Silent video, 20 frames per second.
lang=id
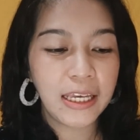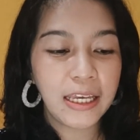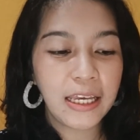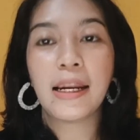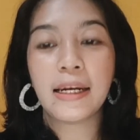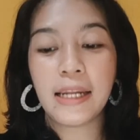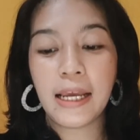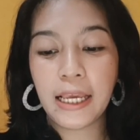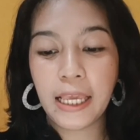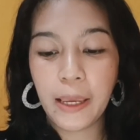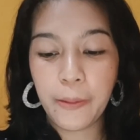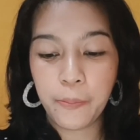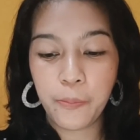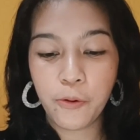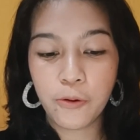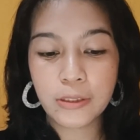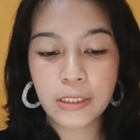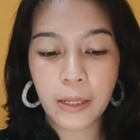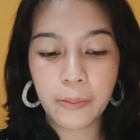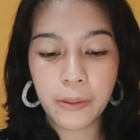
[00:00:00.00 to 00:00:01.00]
karena
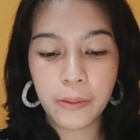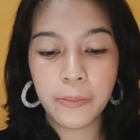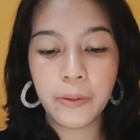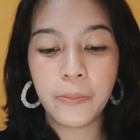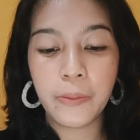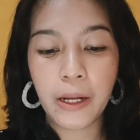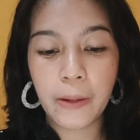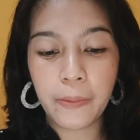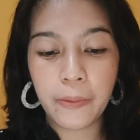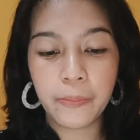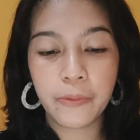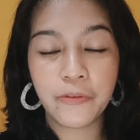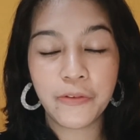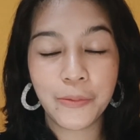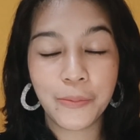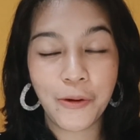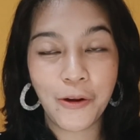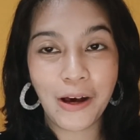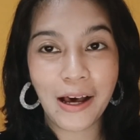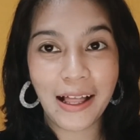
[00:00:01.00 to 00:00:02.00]
kepo sama beberapa
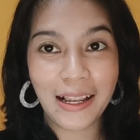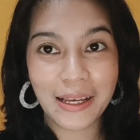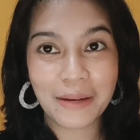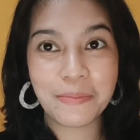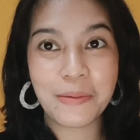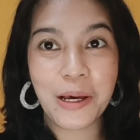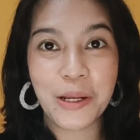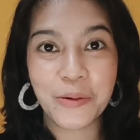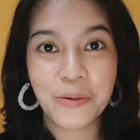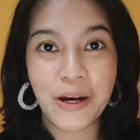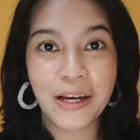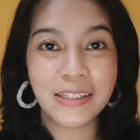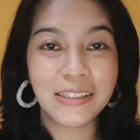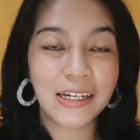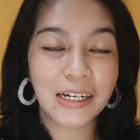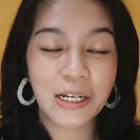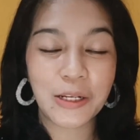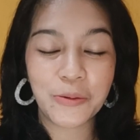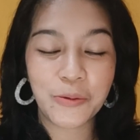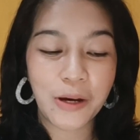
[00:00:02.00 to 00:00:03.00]
perfume lokal yang baru
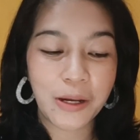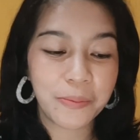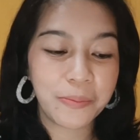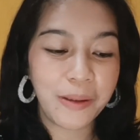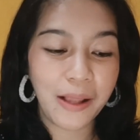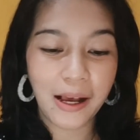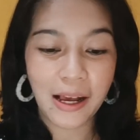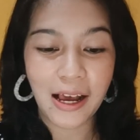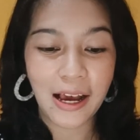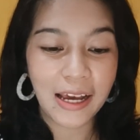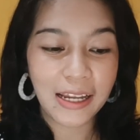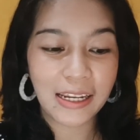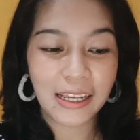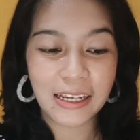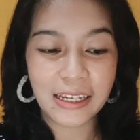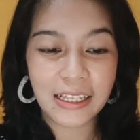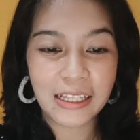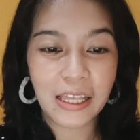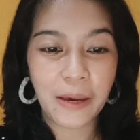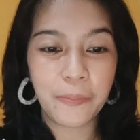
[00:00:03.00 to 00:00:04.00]
aja keluar belakangan
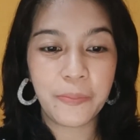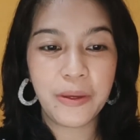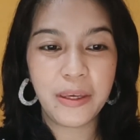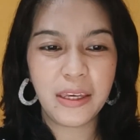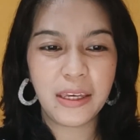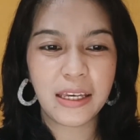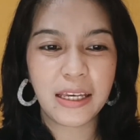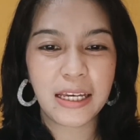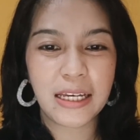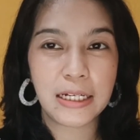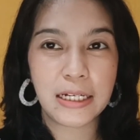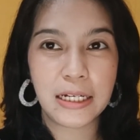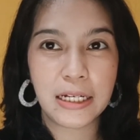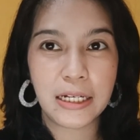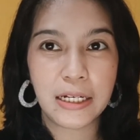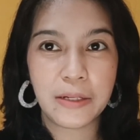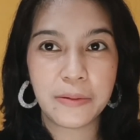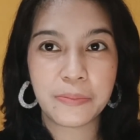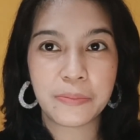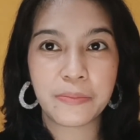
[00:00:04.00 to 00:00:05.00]
ini tapi
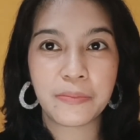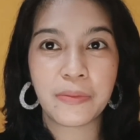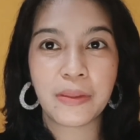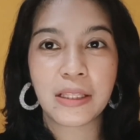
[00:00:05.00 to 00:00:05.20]
uh,